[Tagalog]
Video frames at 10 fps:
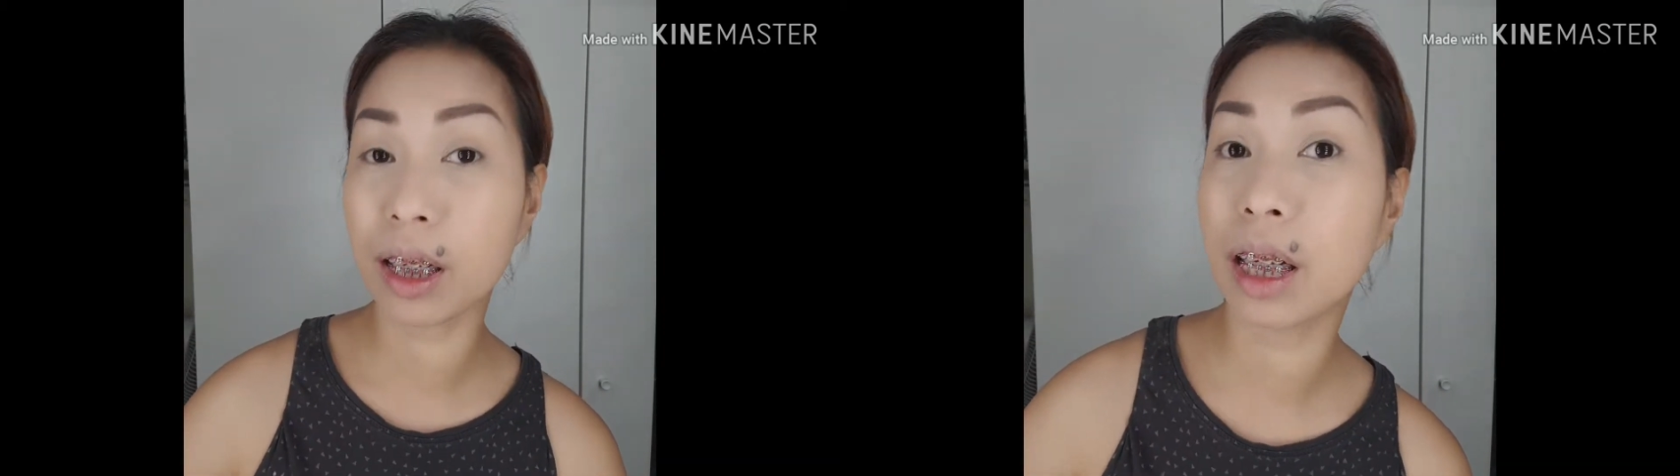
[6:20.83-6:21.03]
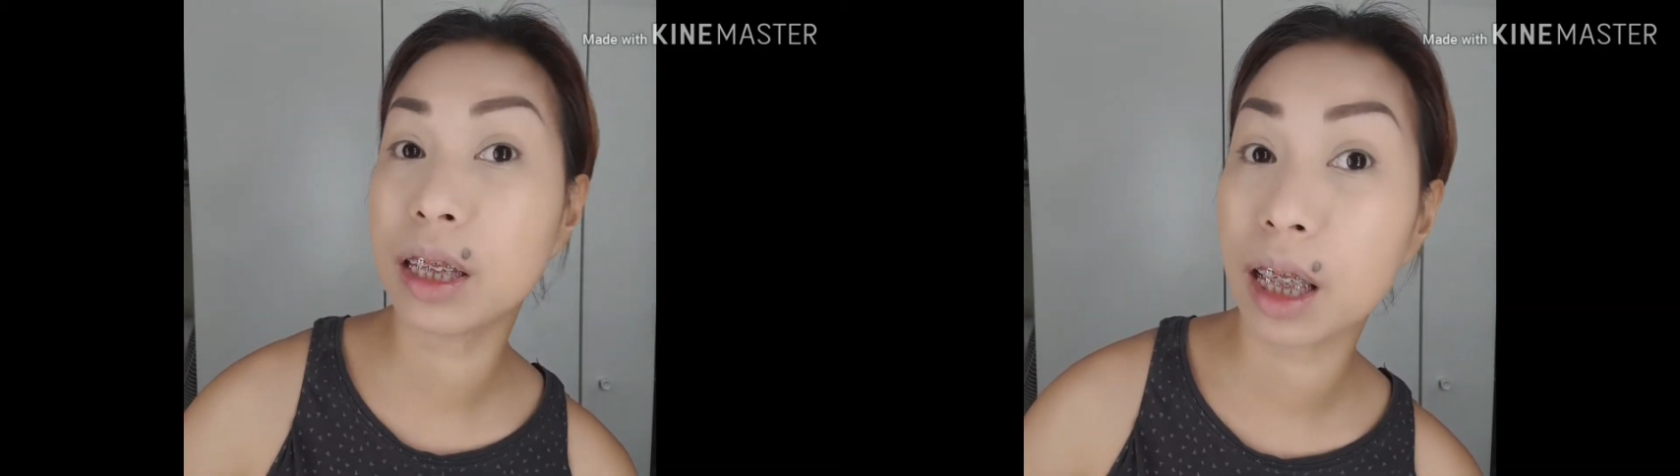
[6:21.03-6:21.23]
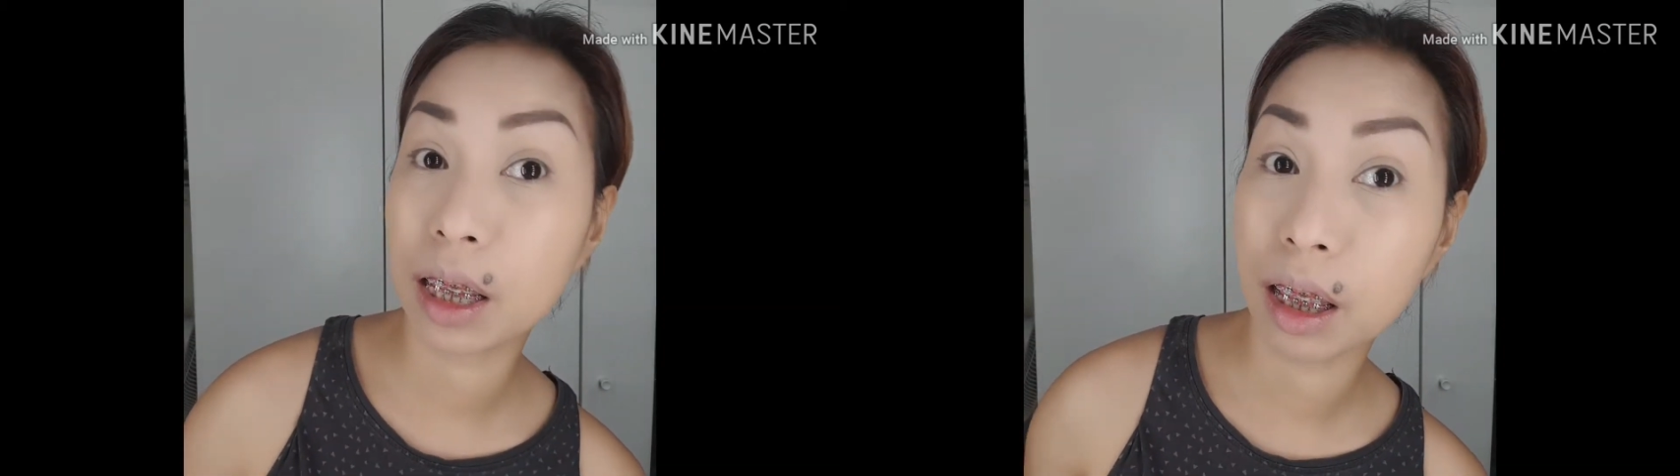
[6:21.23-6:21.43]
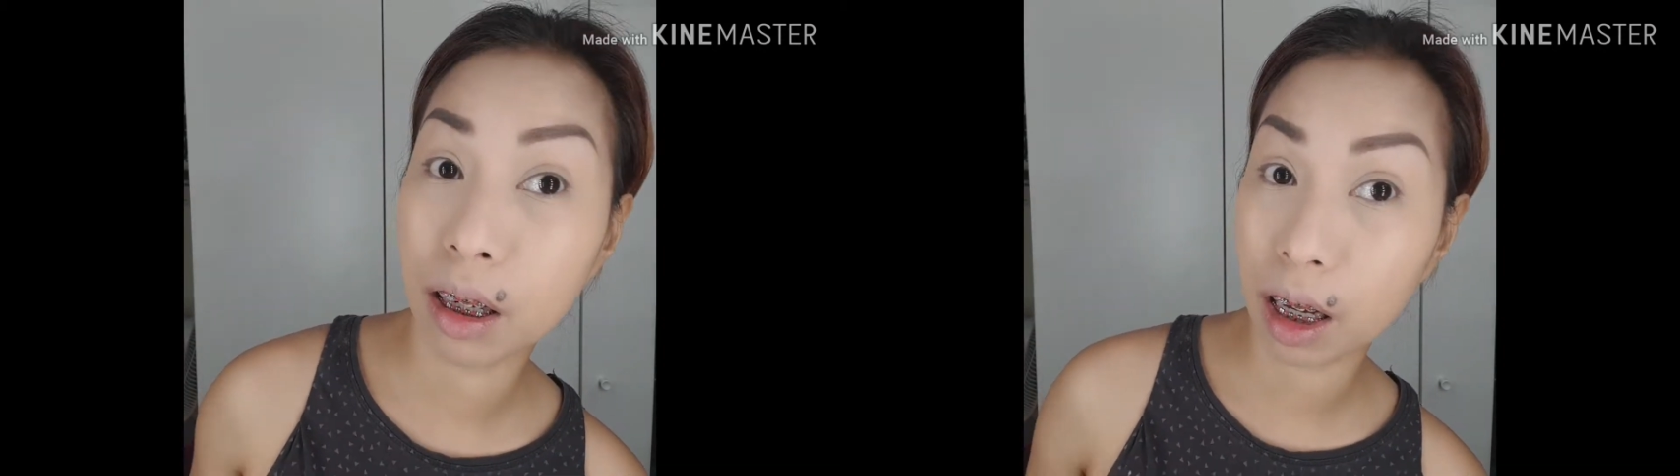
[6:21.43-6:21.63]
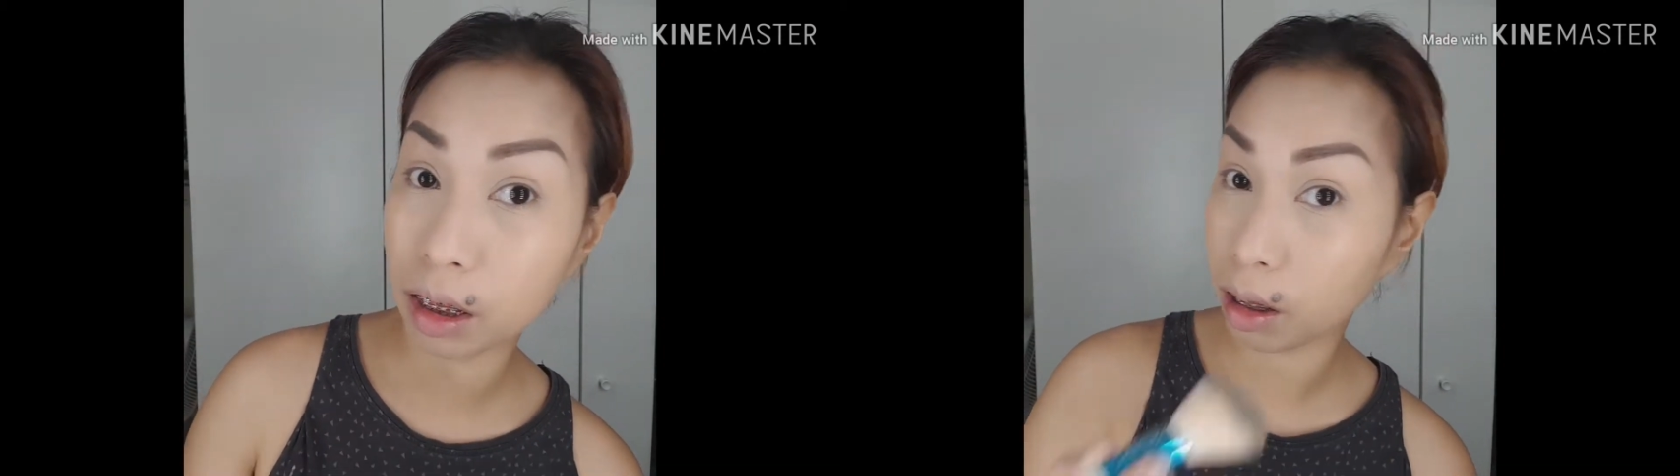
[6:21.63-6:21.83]
Nag-set na
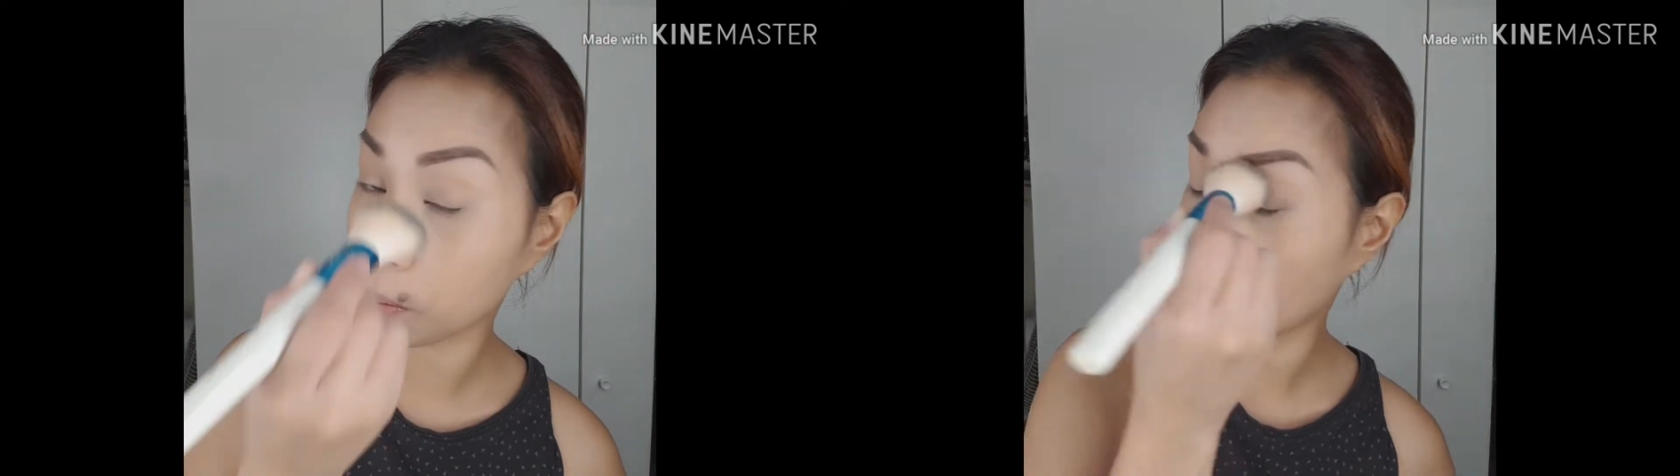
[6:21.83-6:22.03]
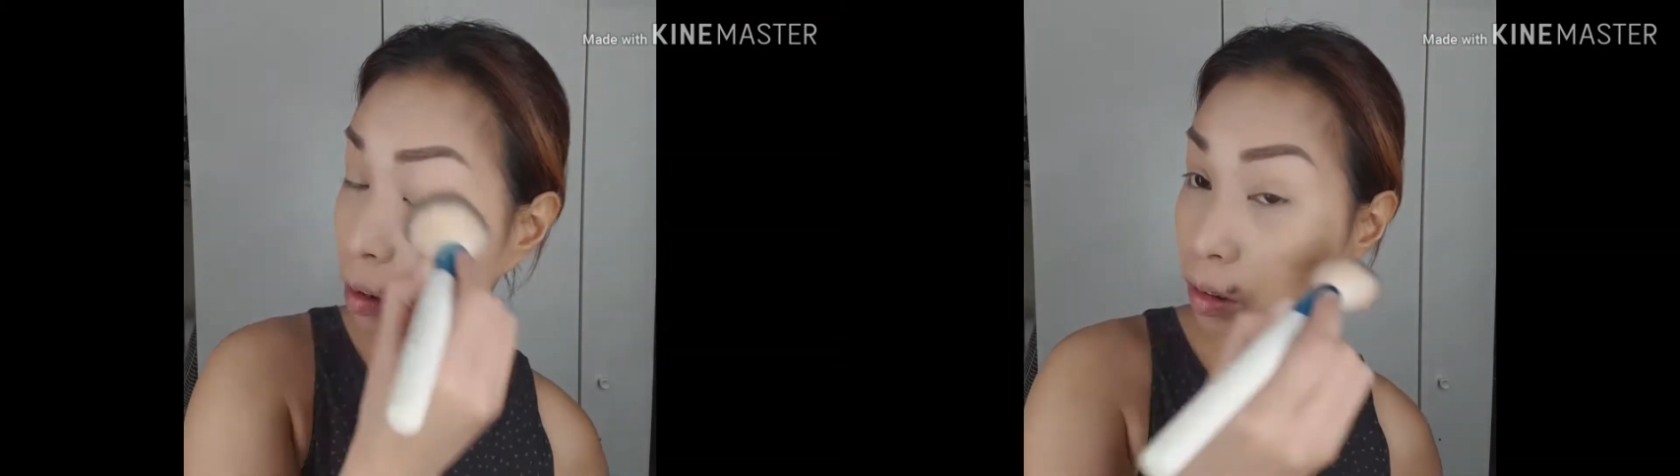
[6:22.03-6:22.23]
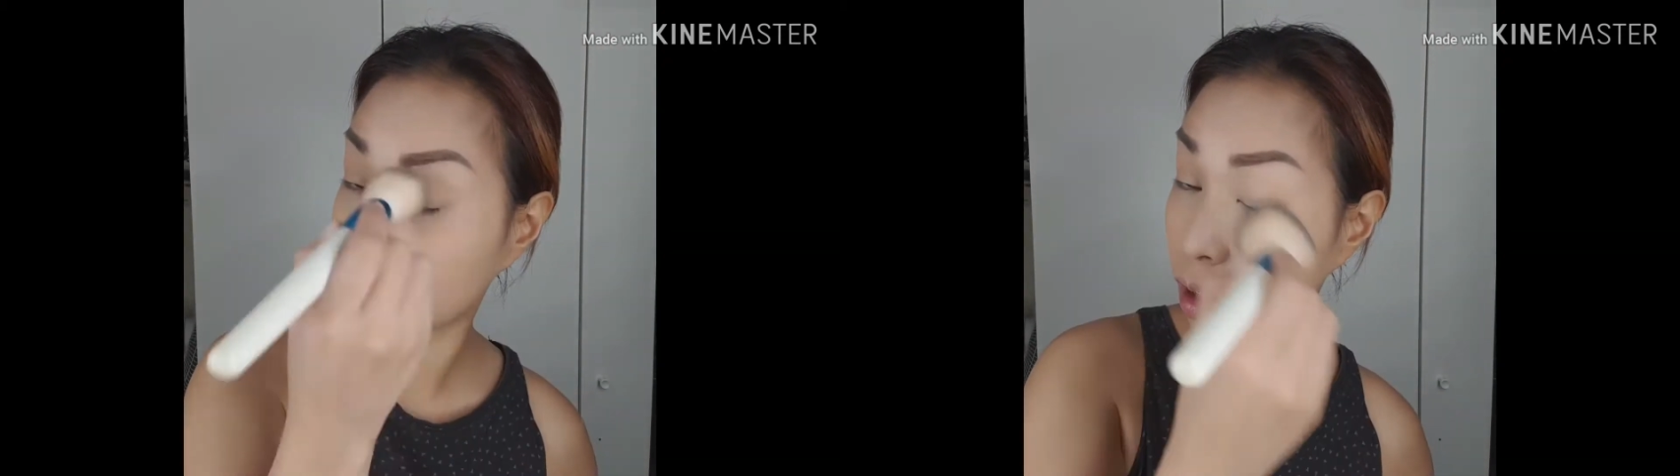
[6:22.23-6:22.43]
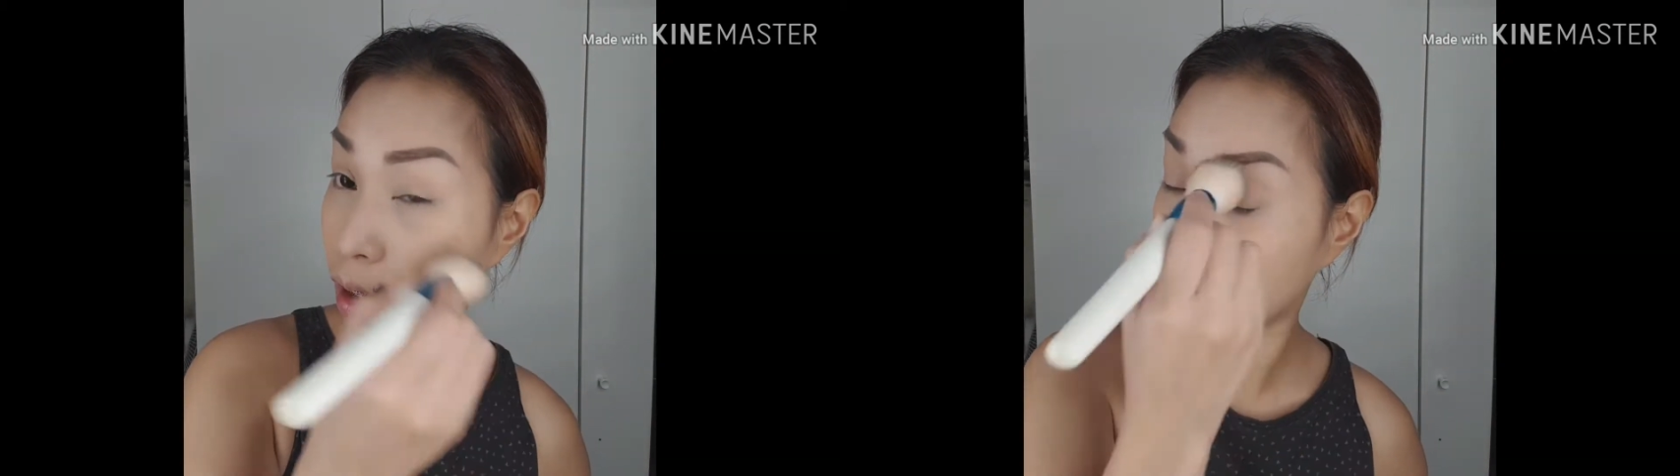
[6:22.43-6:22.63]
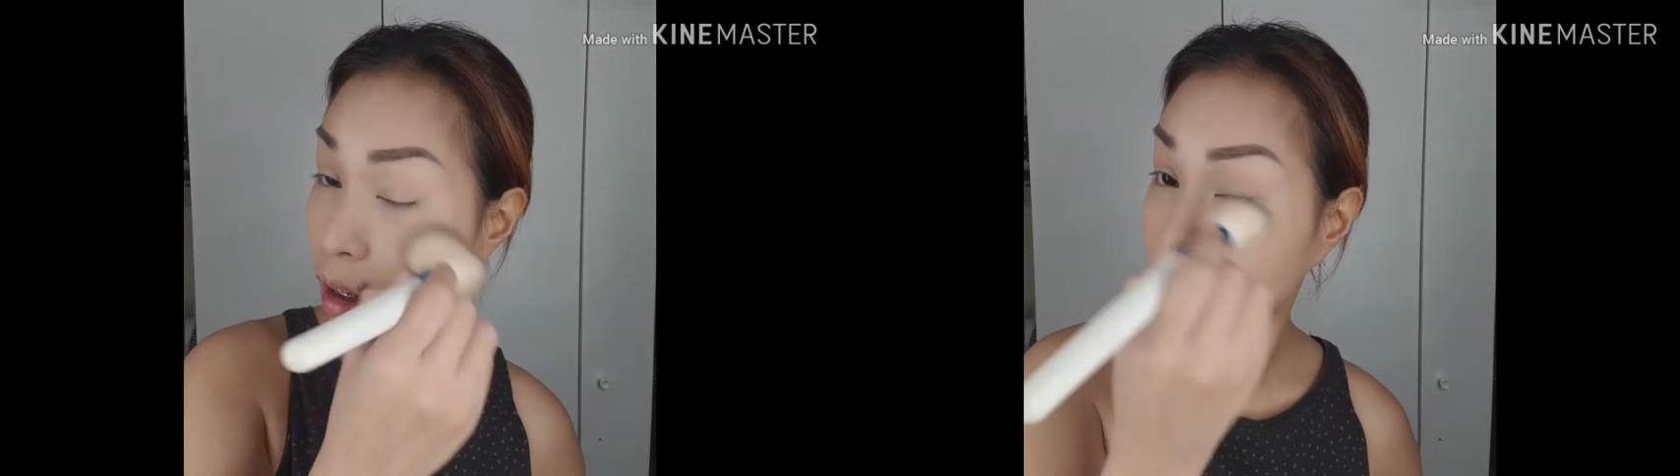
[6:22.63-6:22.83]
yung ating powder.